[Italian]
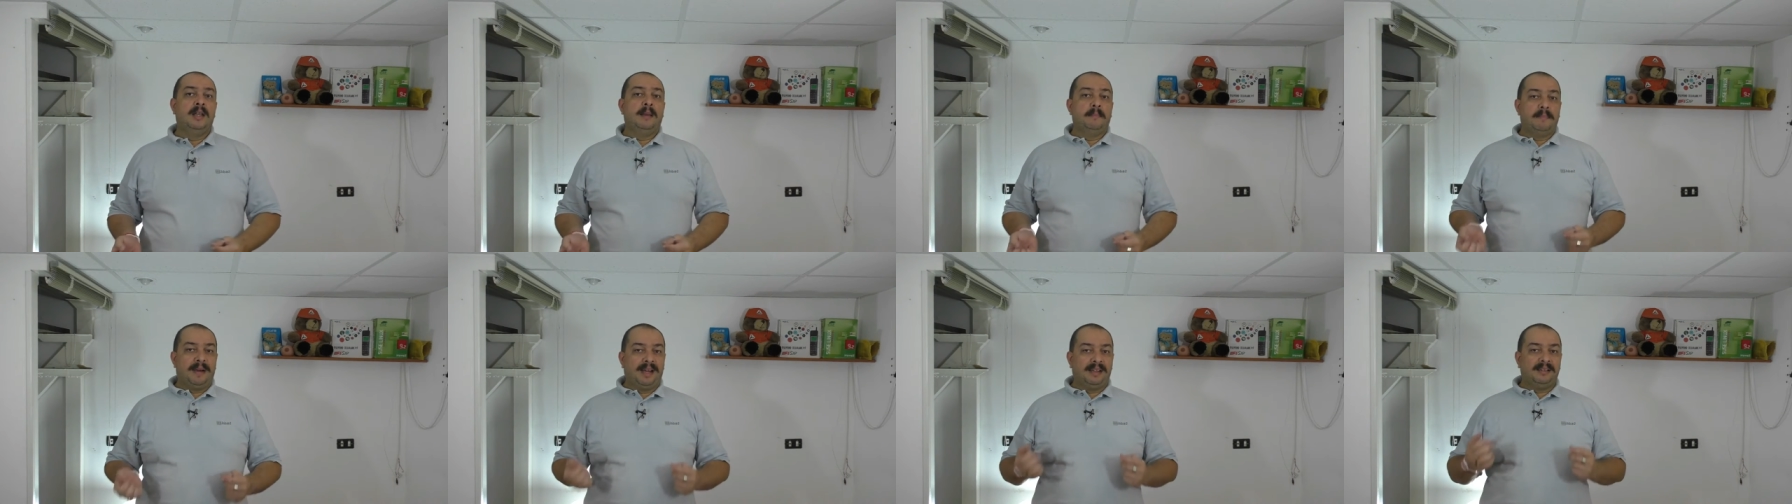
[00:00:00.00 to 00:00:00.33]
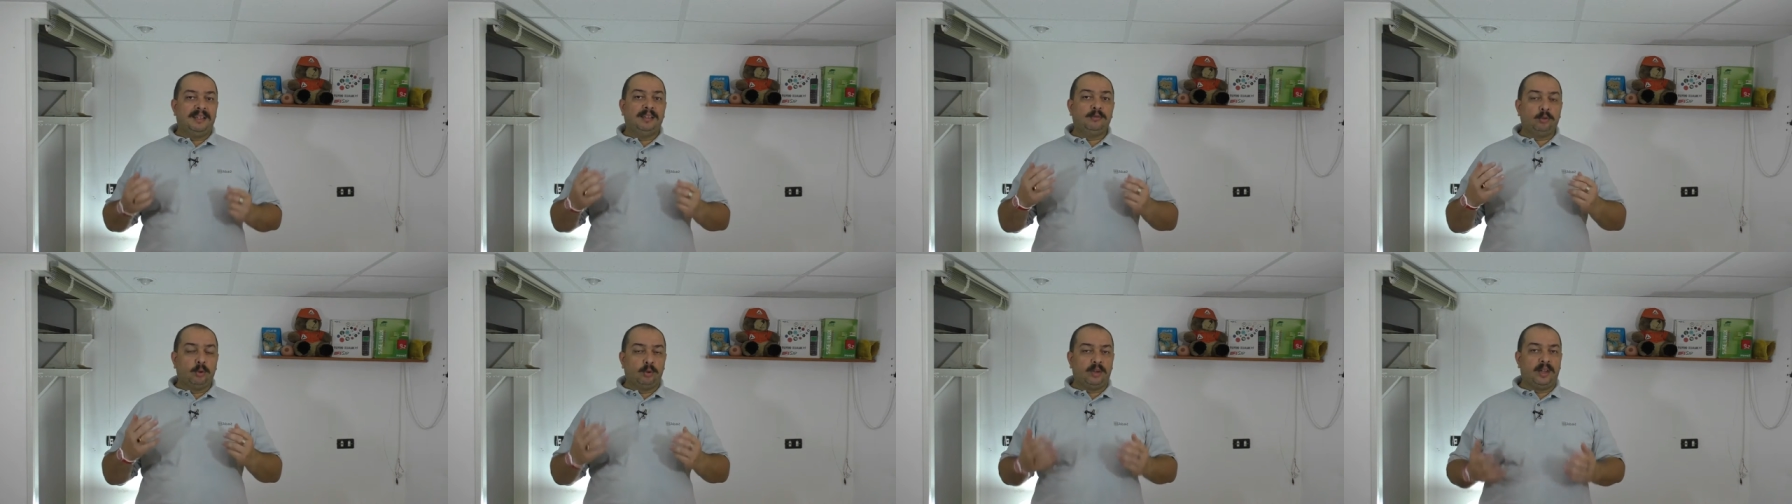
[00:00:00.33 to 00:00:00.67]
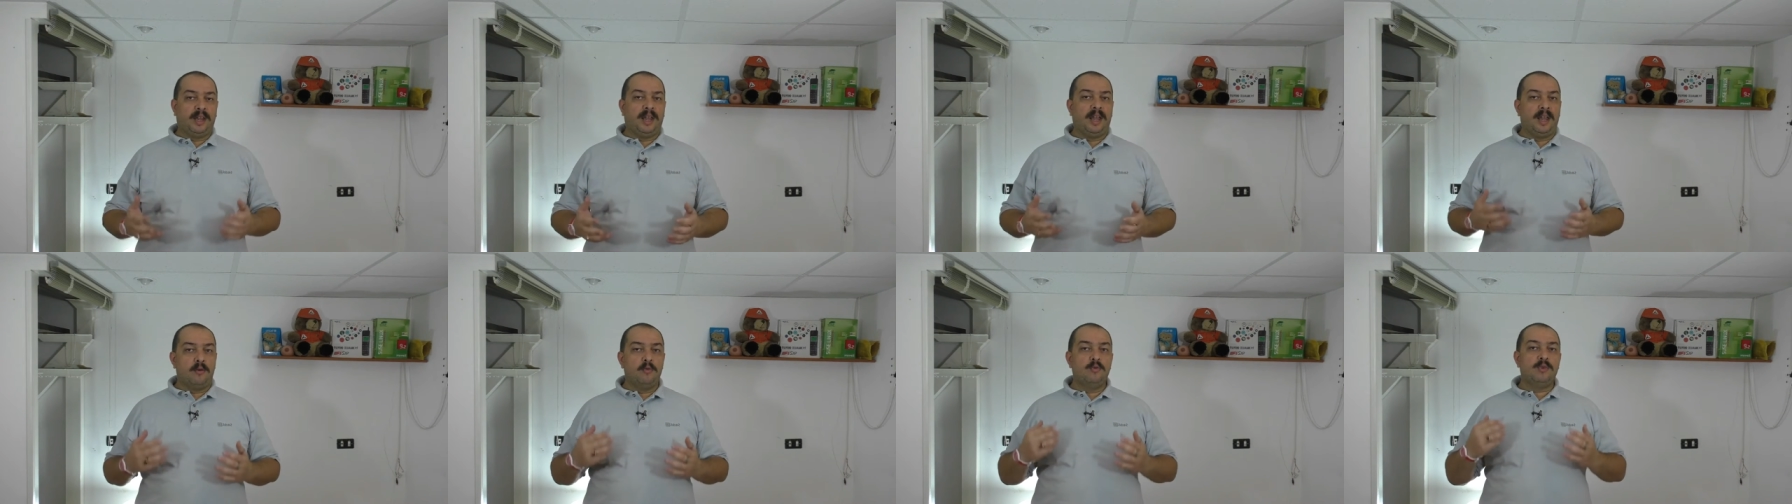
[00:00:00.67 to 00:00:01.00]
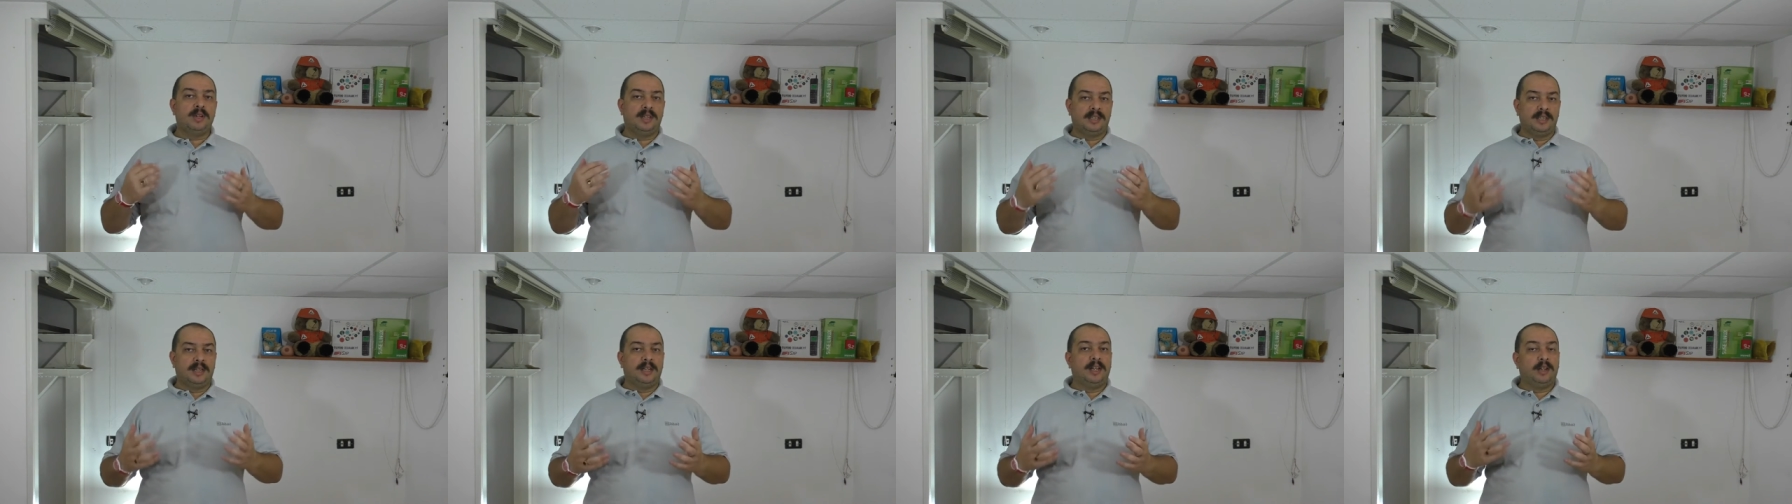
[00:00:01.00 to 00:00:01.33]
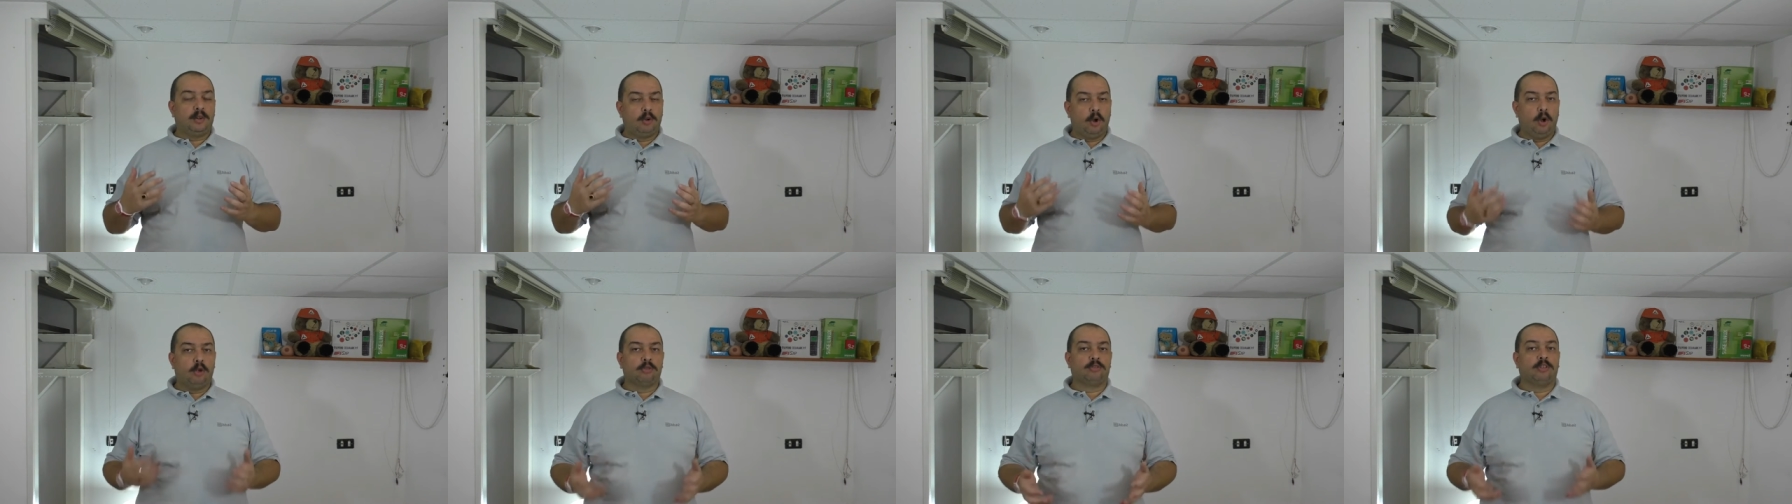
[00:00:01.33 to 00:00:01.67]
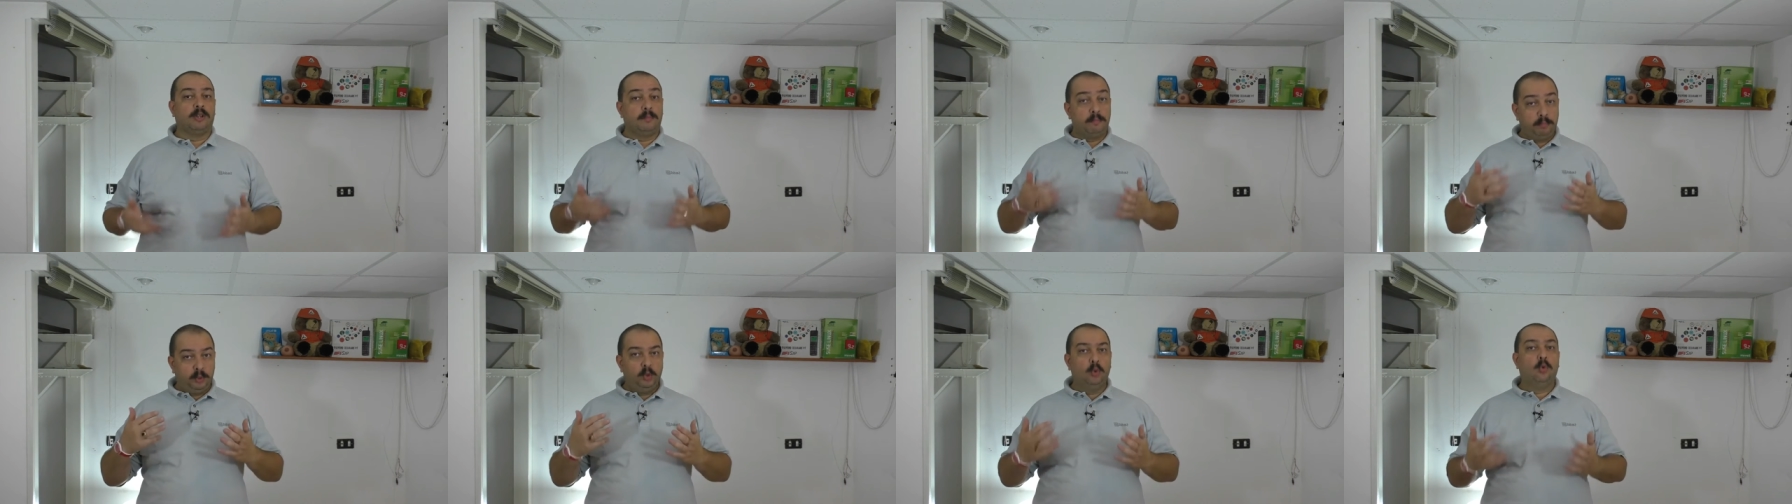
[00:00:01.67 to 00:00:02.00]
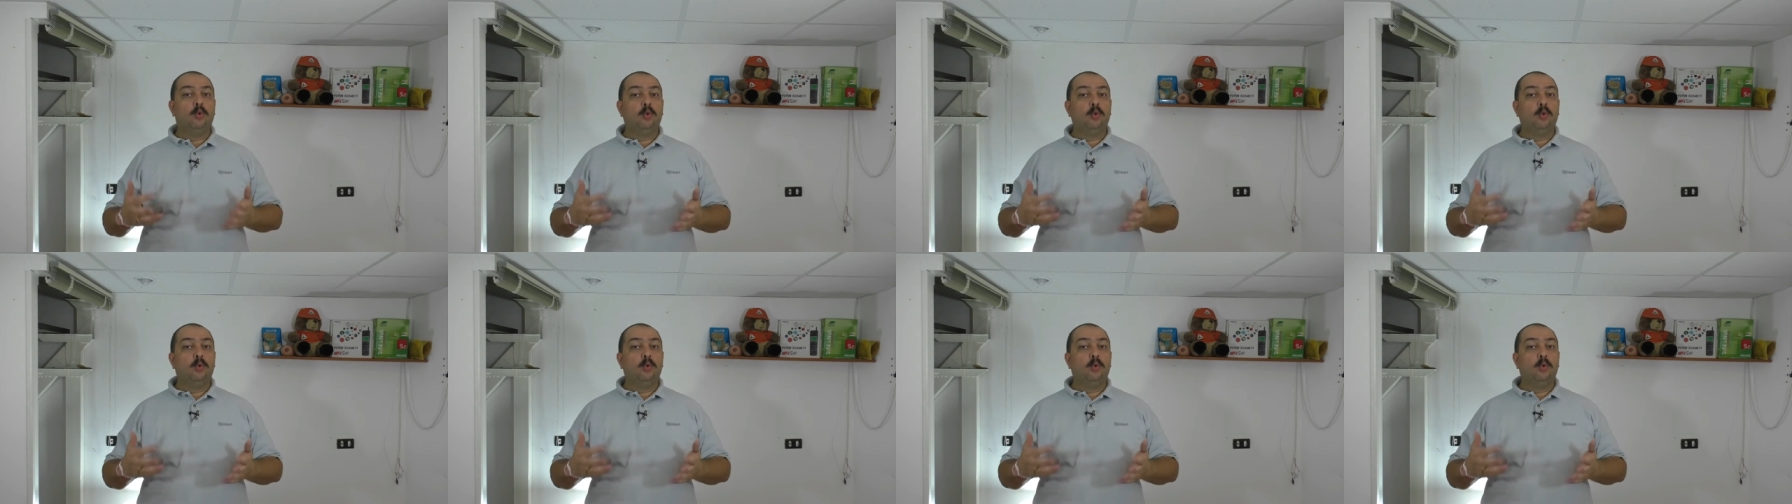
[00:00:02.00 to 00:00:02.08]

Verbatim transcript: Ma dato che una delle cose più